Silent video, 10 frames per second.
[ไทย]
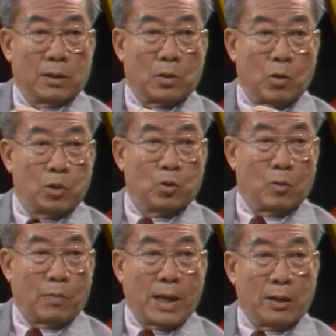โดยทั่ว
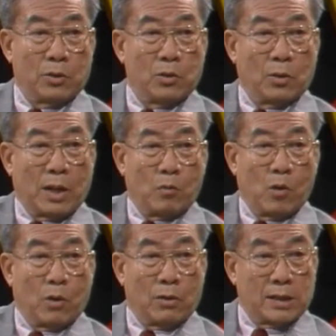ไปก็อยู่ในว
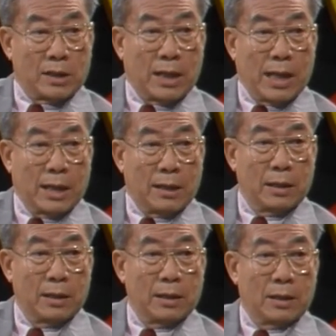งราชการ
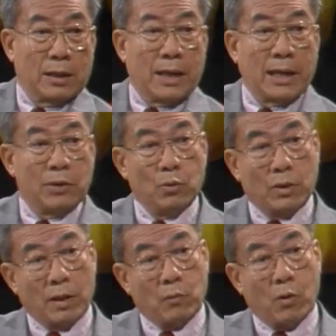และอยู่
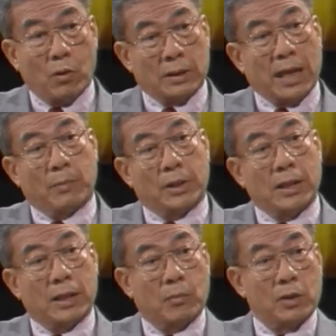ในวงต่างประเท
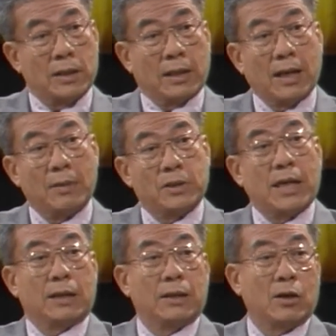ศบริษัทข้ามชา
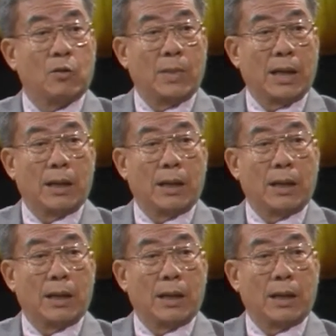ติที่เข้ามา